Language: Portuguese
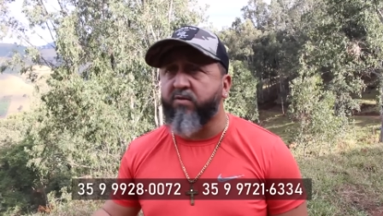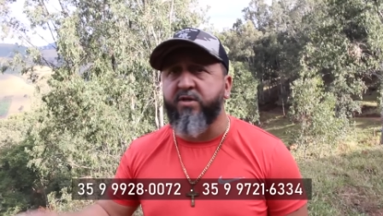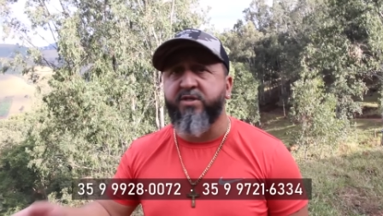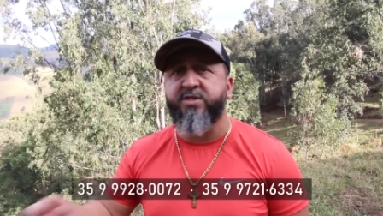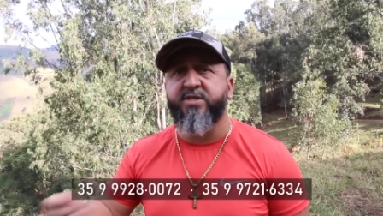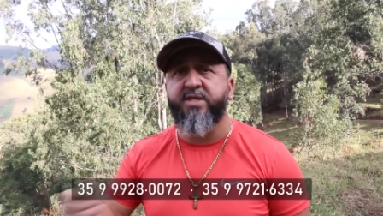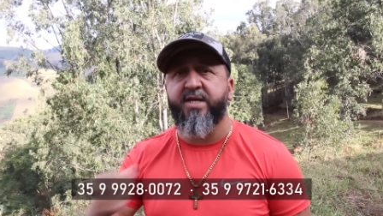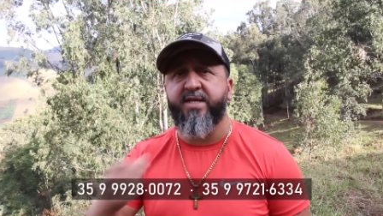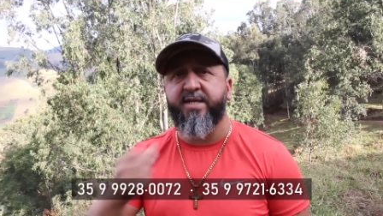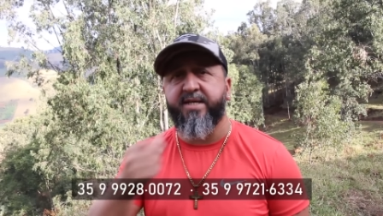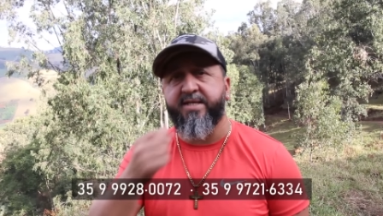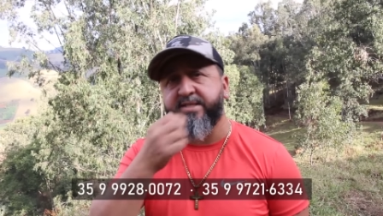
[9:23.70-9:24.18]

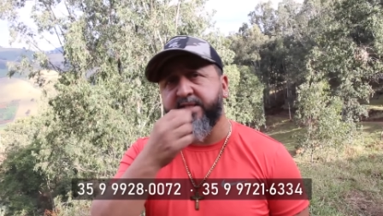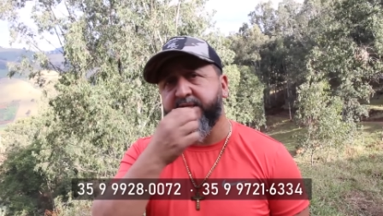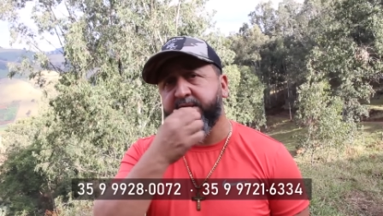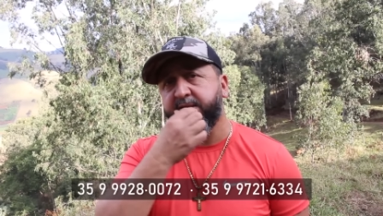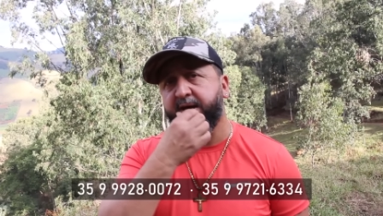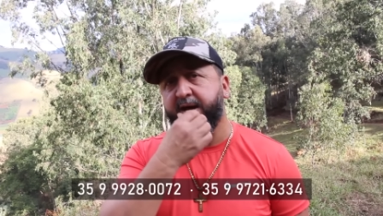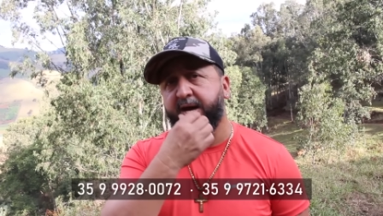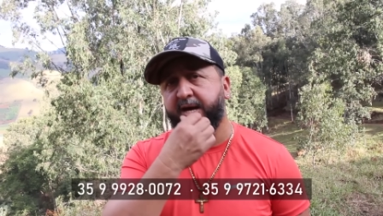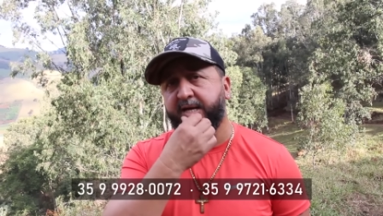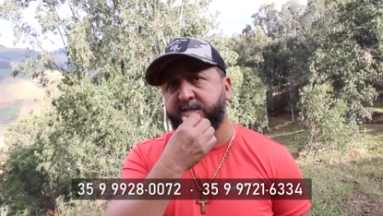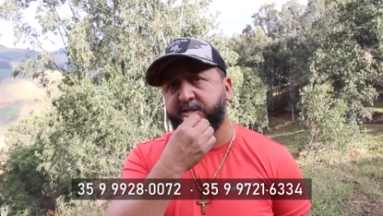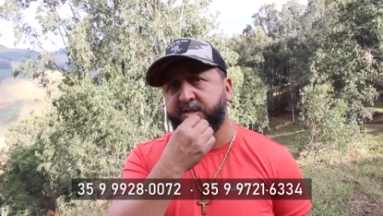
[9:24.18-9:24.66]
Gostei da
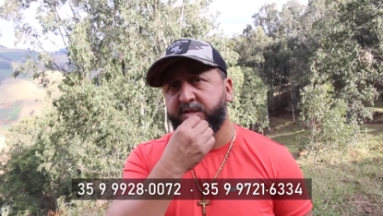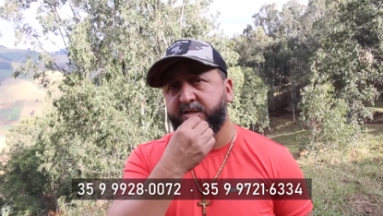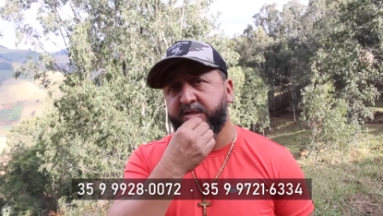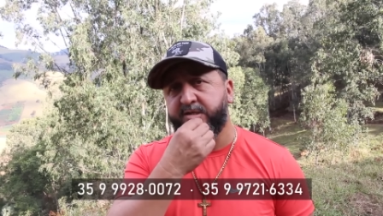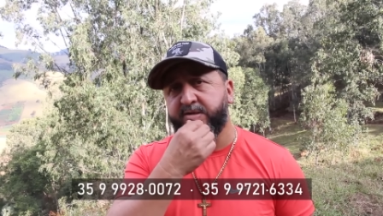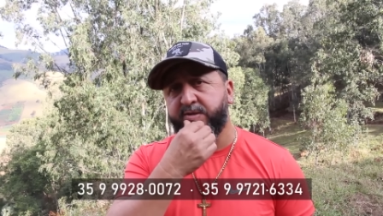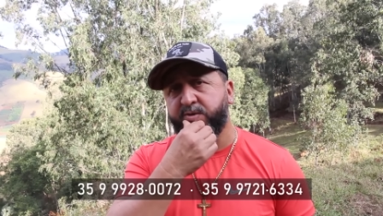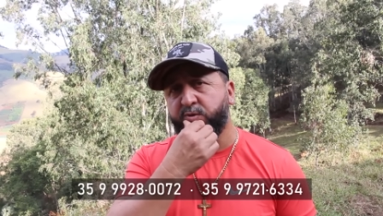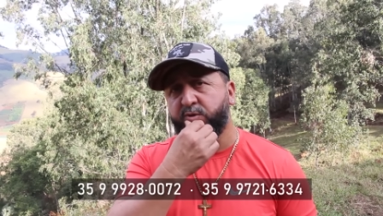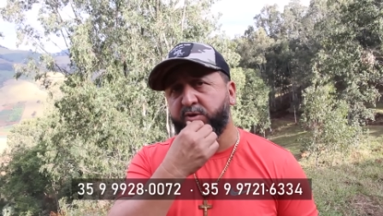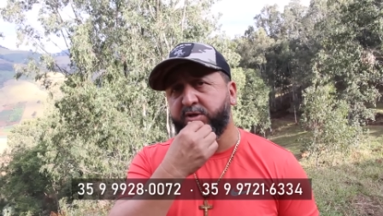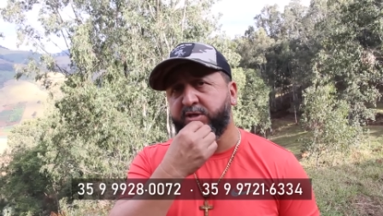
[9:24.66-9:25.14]
cidade
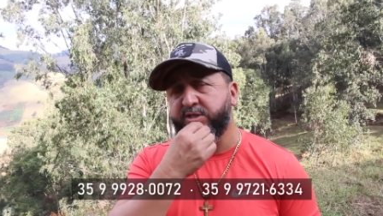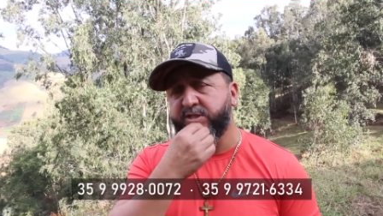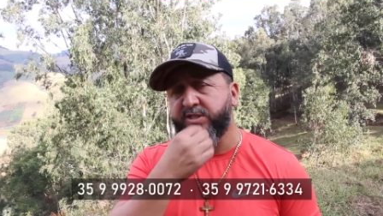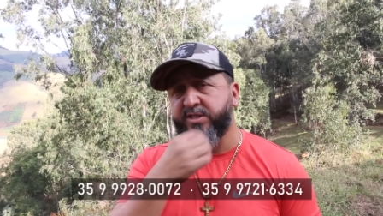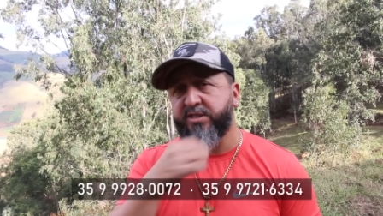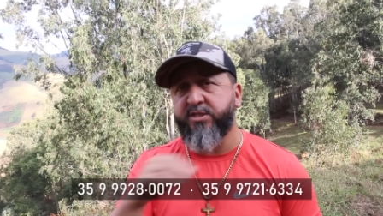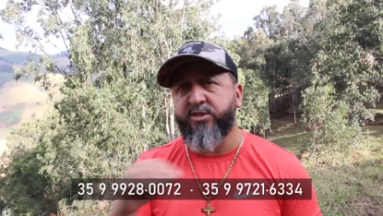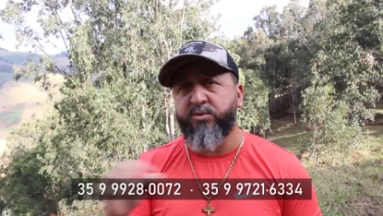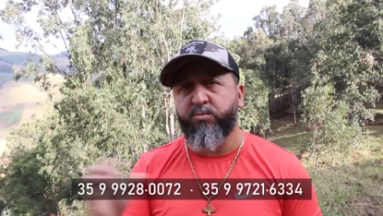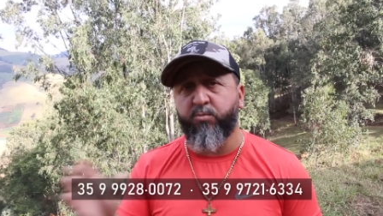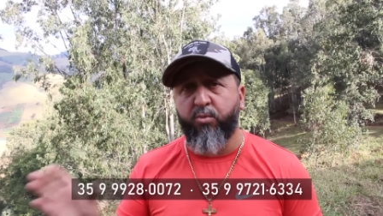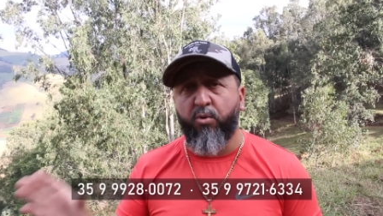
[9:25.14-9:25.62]
aí,
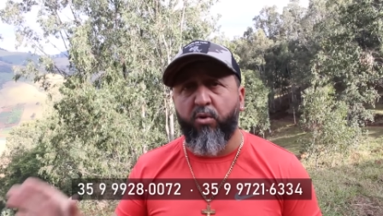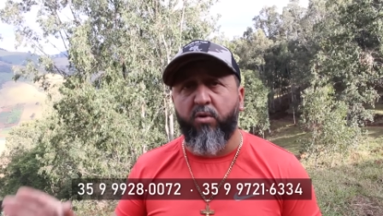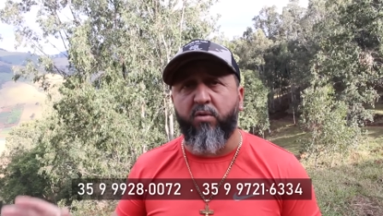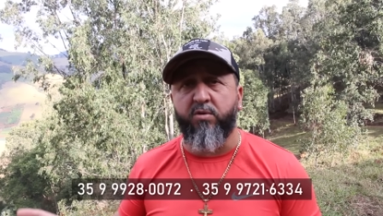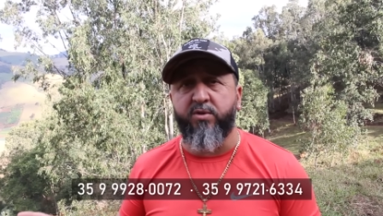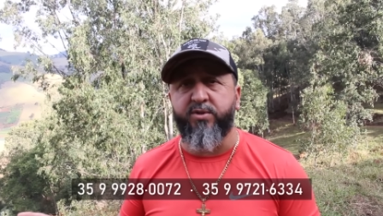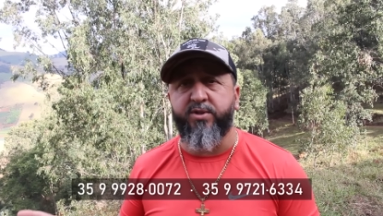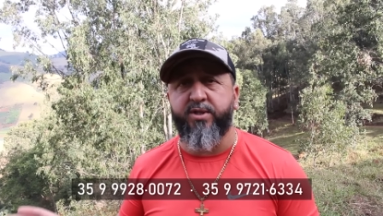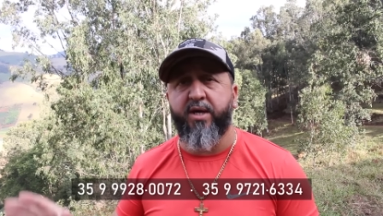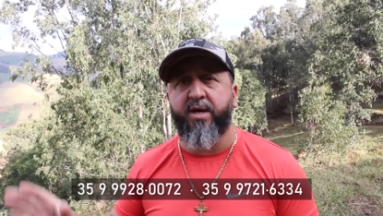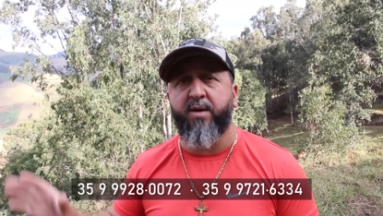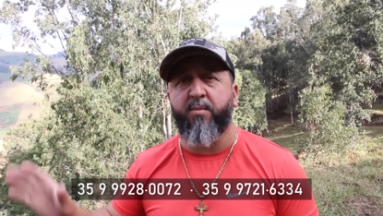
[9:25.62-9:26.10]
conheci de
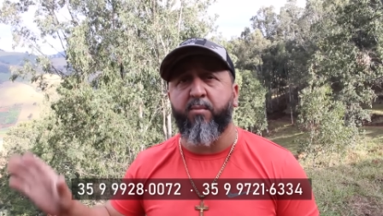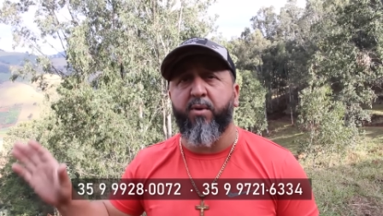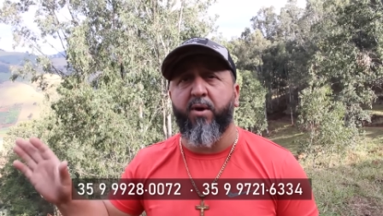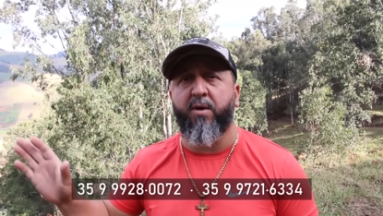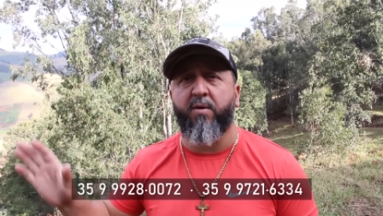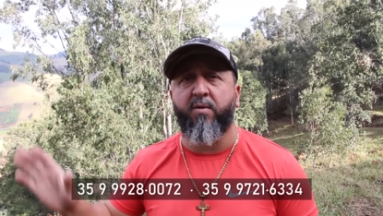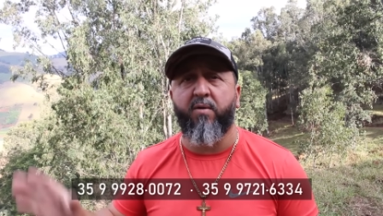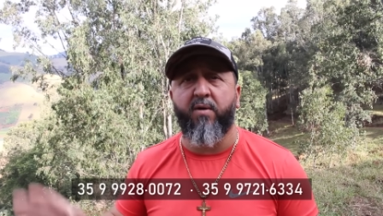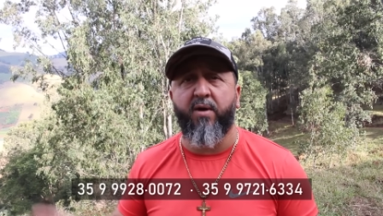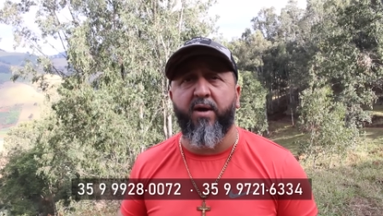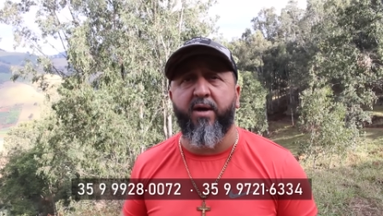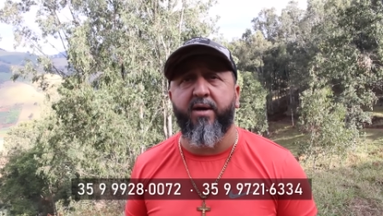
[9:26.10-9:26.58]
pouco tempo
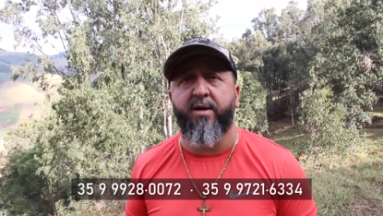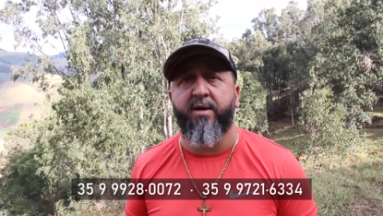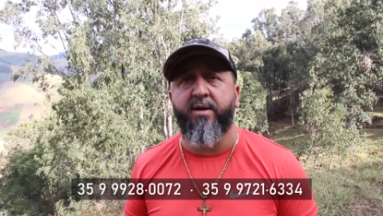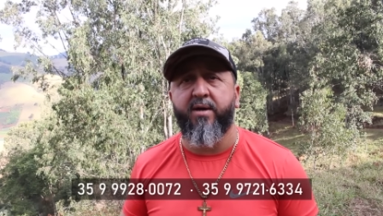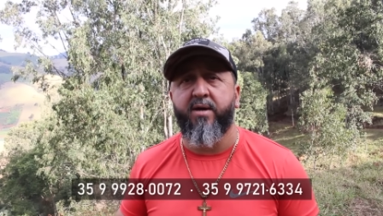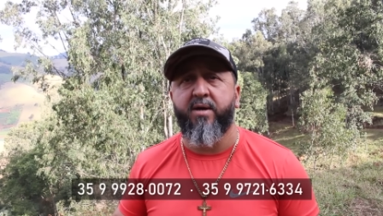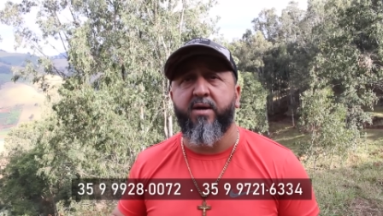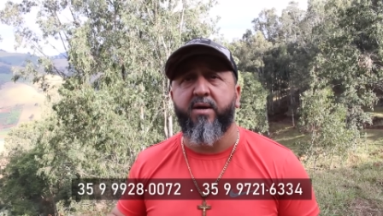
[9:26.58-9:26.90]
agora,